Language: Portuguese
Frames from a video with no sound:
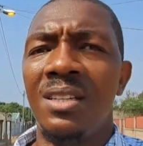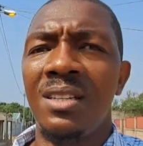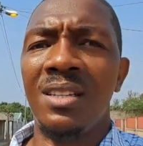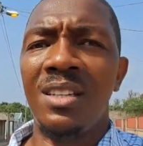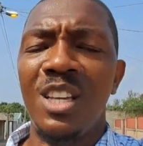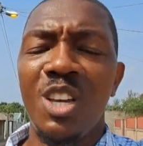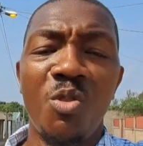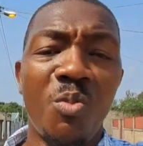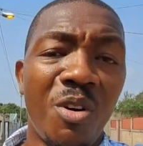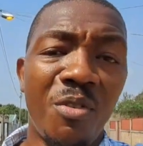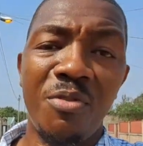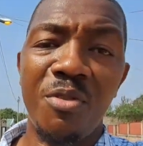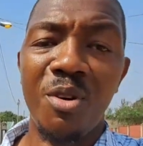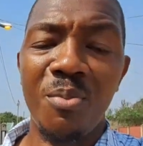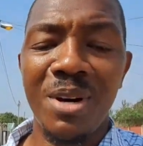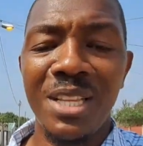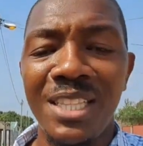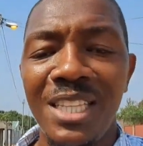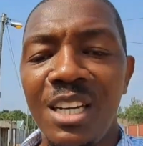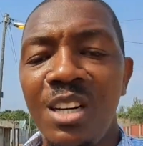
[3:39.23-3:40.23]
é uma forma
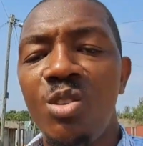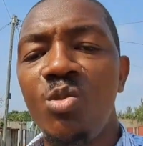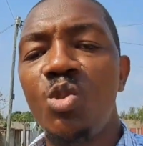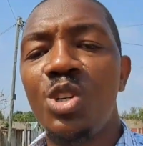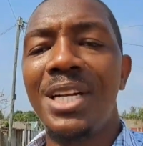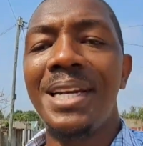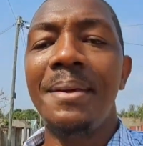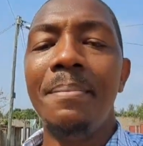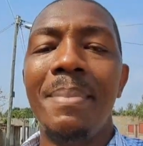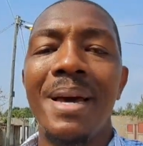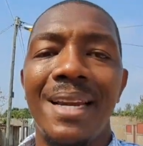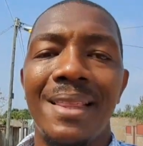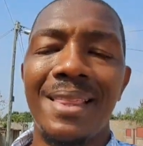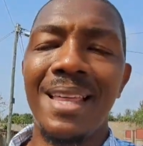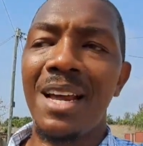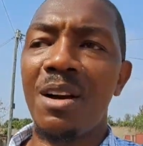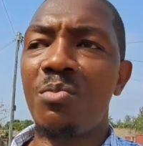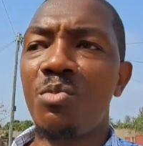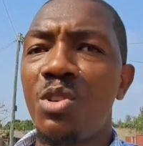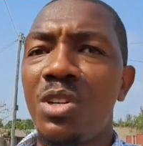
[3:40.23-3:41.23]
de nos
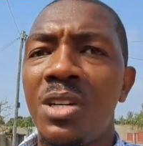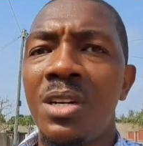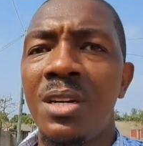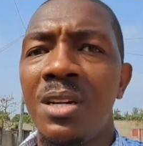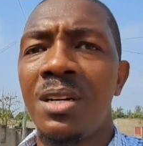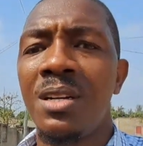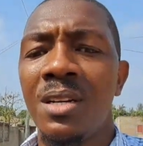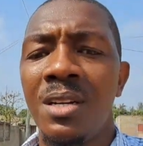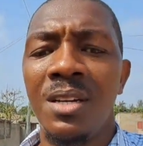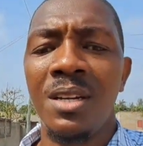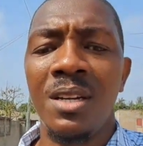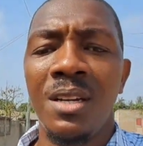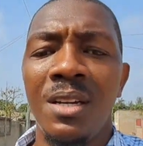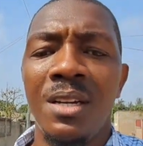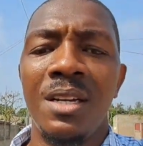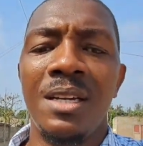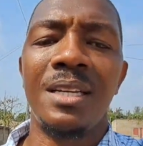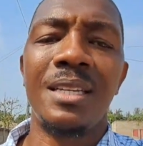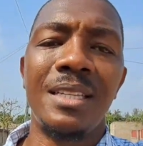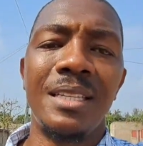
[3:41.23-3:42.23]
libertarmos
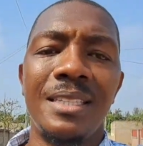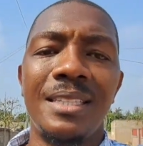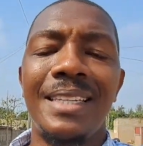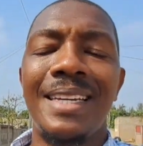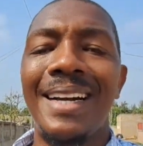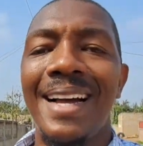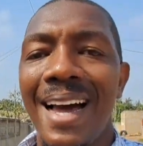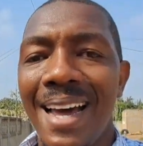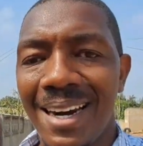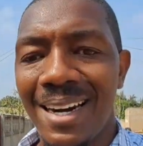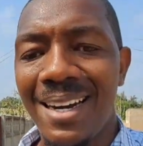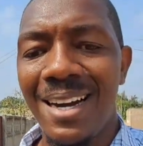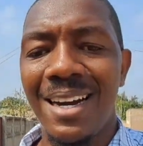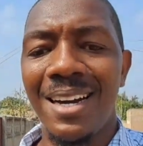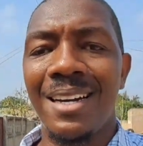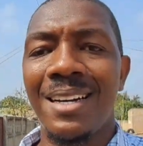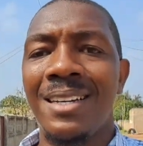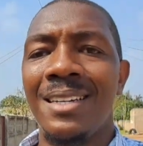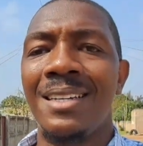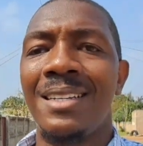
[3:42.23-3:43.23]
de carga,
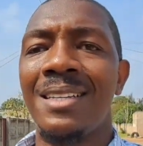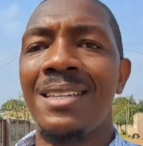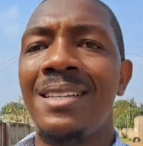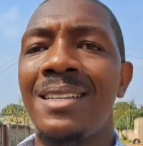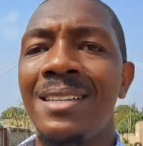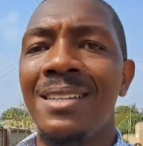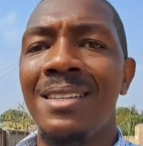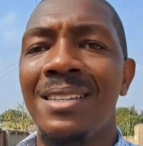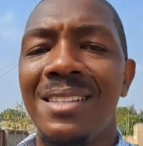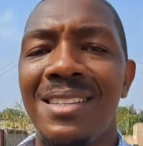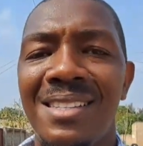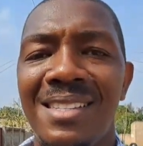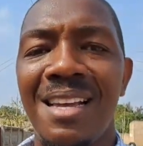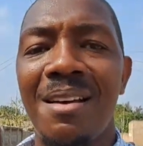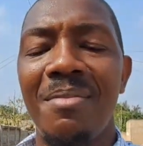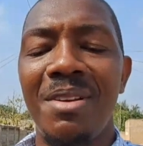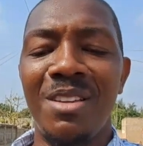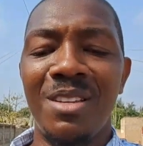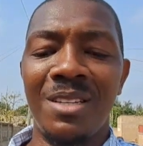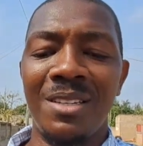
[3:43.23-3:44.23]

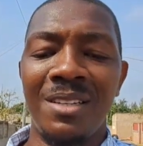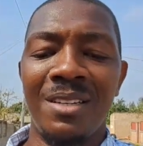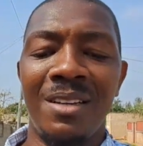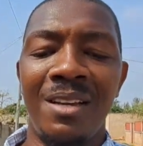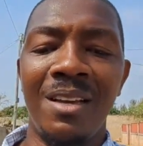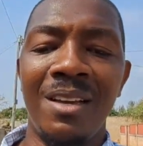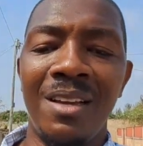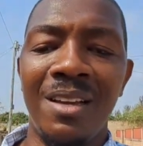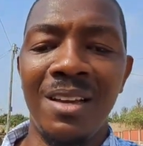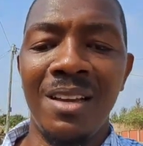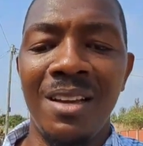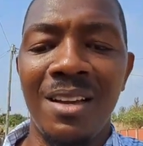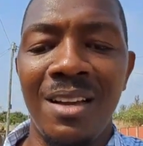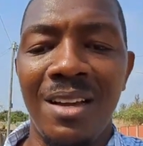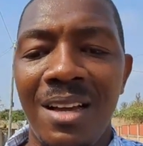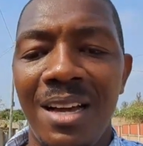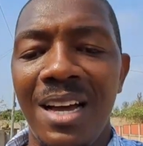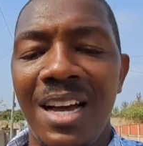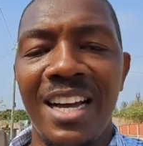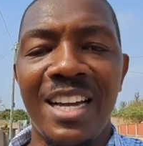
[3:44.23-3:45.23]
sabem?
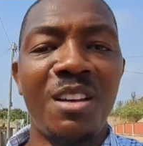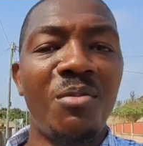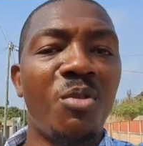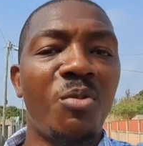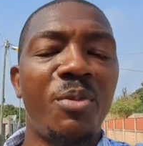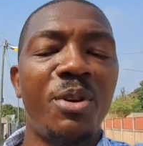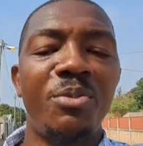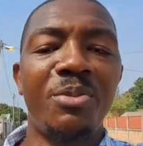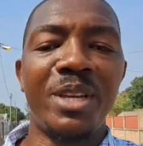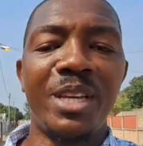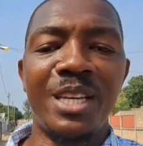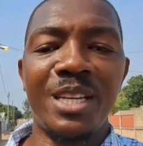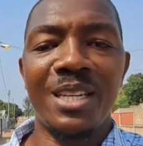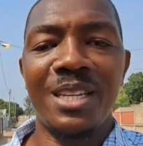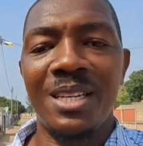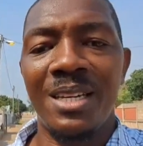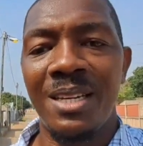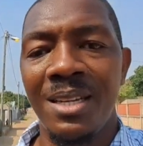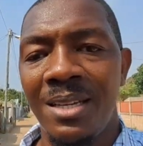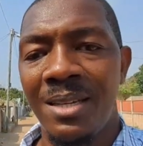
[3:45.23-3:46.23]
Aquele momento em
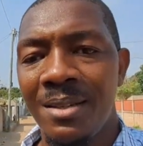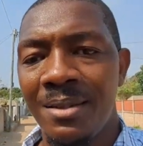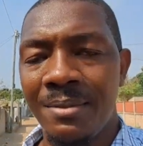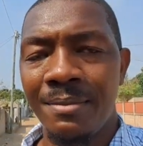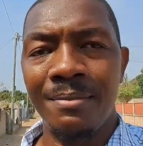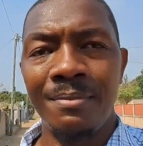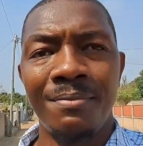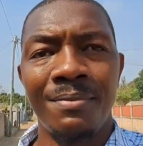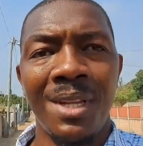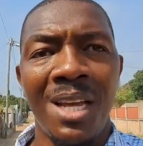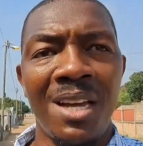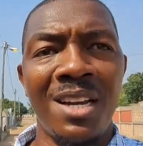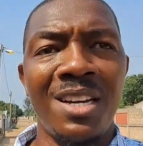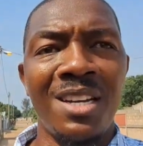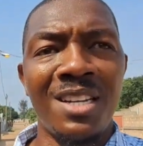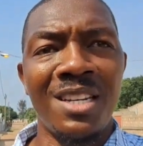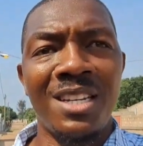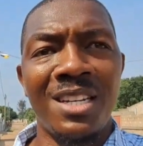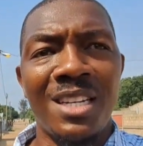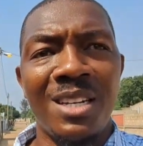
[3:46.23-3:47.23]
que
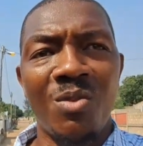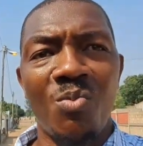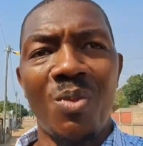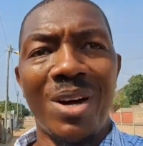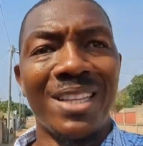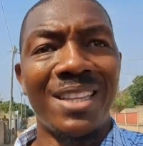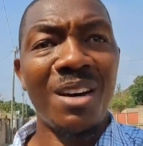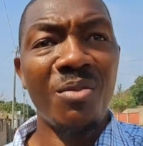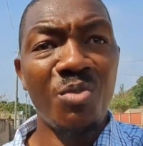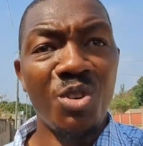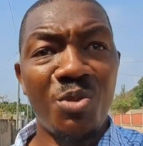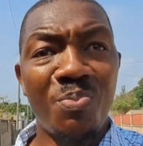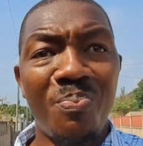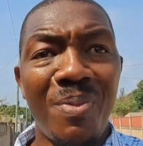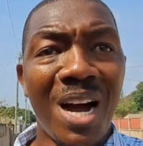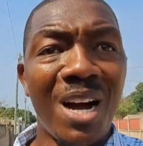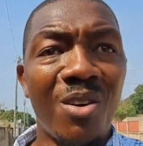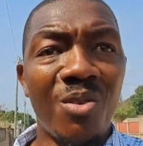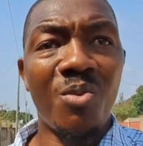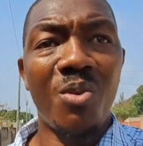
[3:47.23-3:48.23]
guardamos,
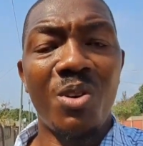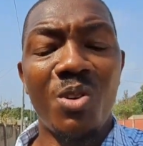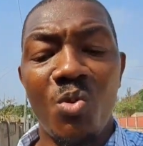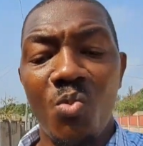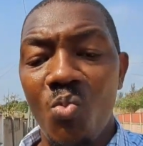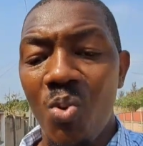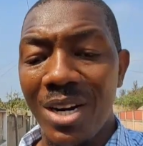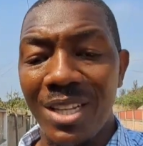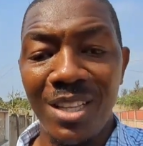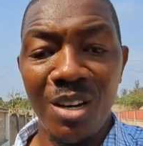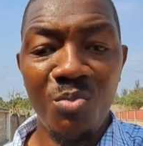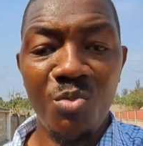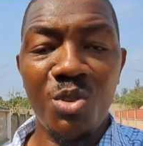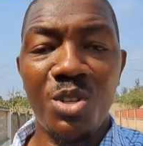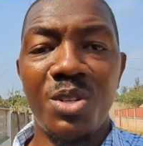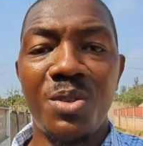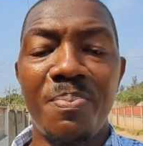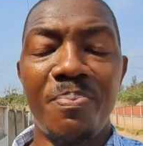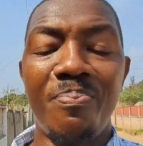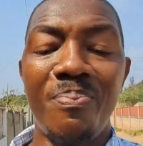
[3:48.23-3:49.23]
mágoas, guardamos
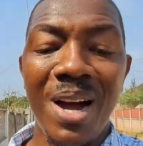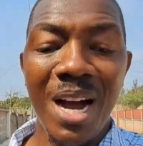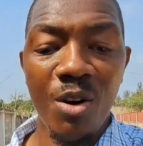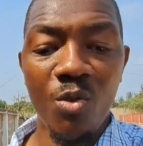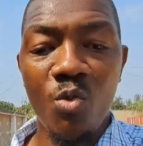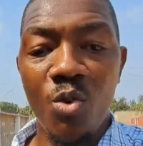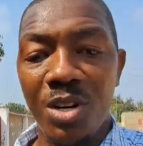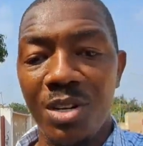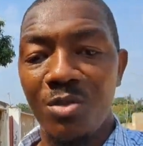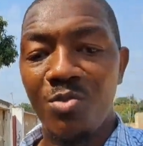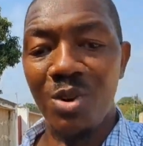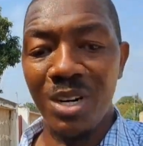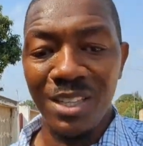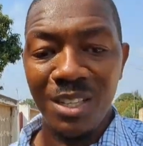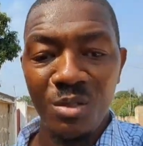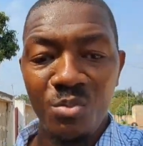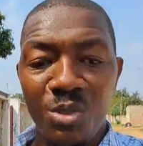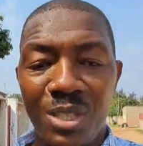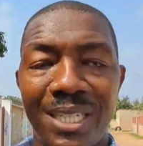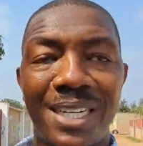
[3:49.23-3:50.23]
mágoas,
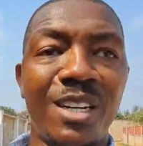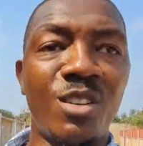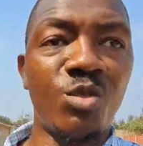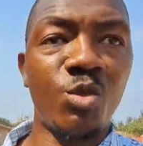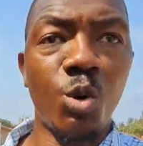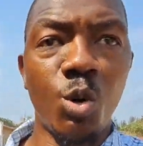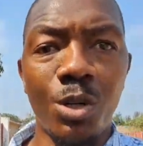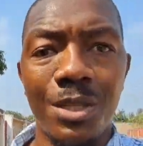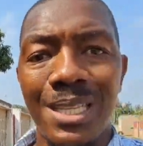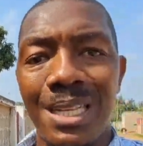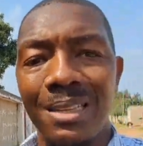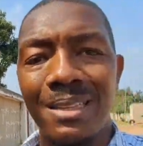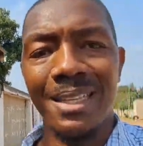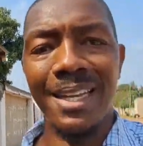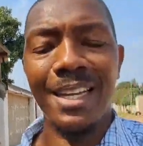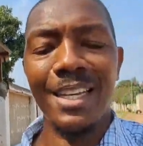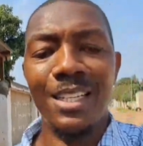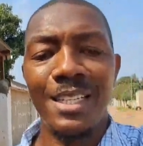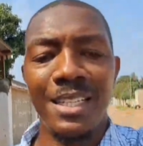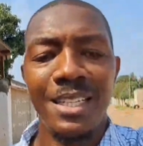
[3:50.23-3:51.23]
guardamos rancor de
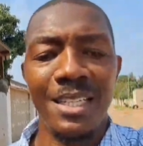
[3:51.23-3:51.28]
alguém